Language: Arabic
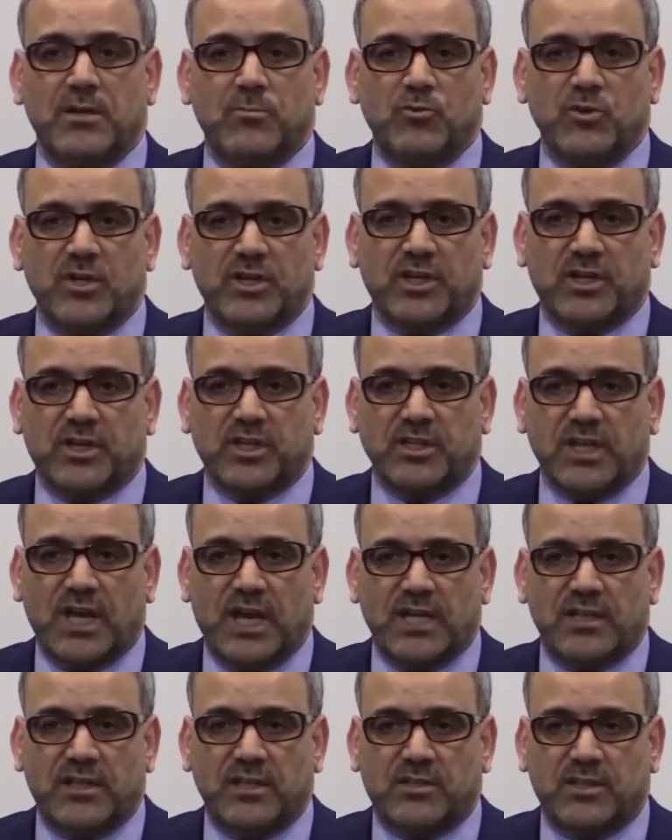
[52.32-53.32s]

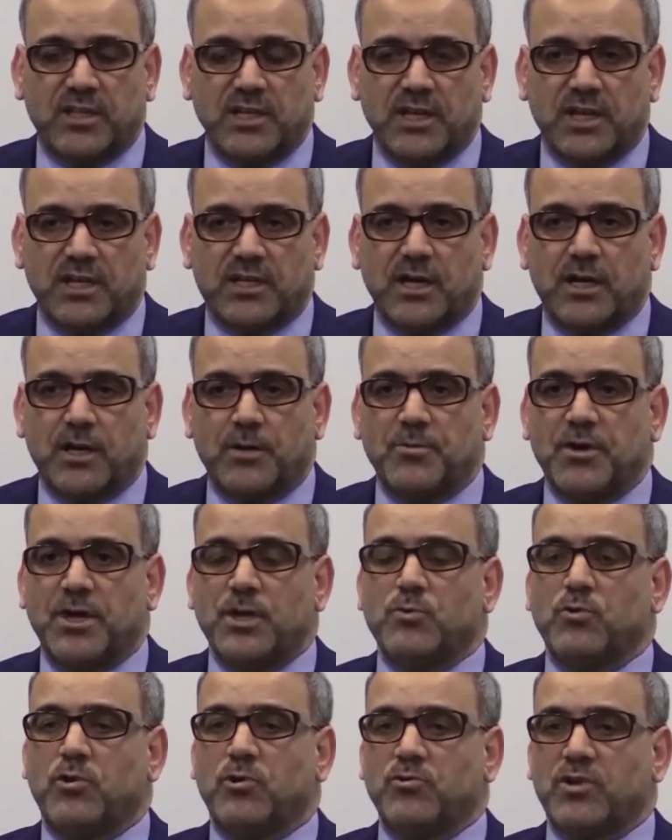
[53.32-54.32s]
وكذلك إلى
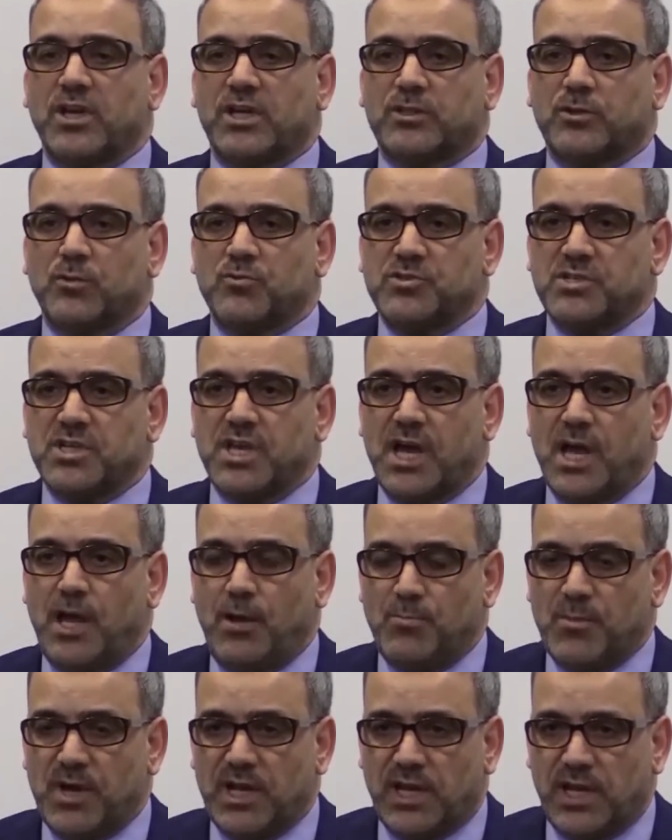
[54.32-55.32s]
عناصر من فاغنر
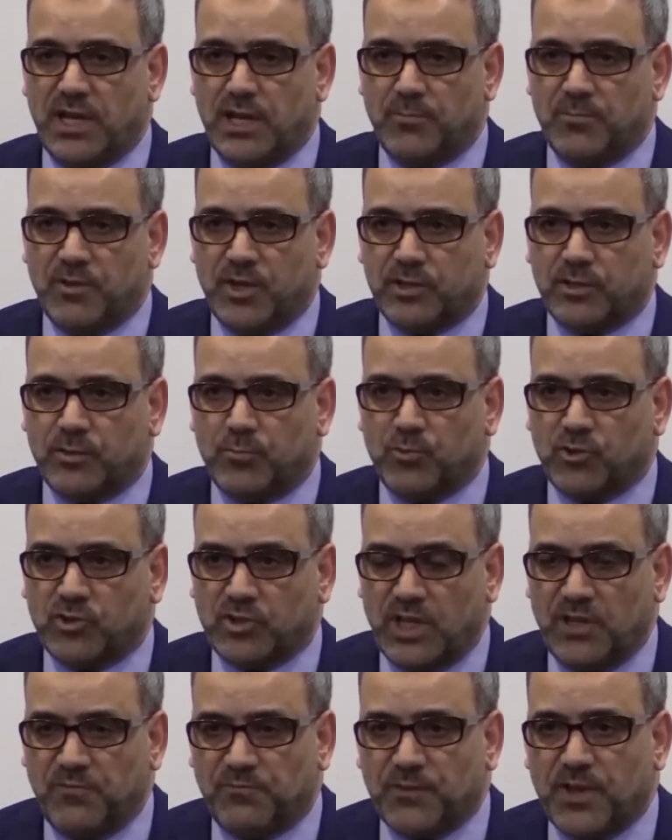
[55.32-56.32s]
في
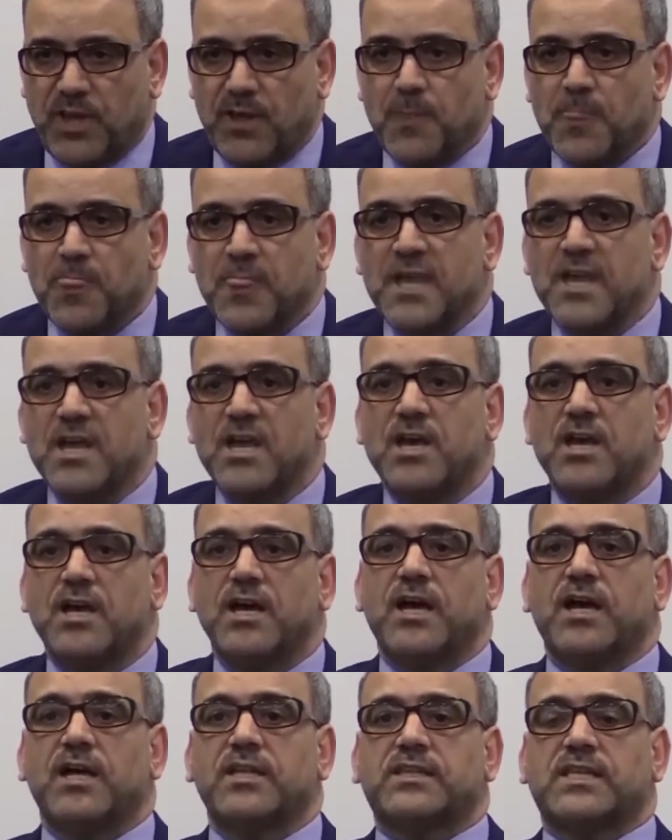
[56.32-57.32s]
محاولته
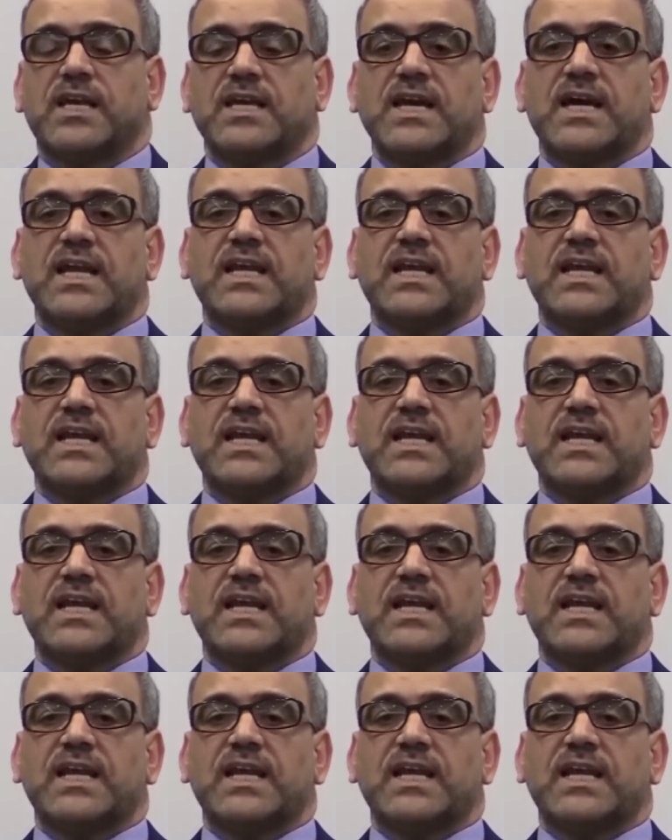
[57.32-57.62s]
السابقة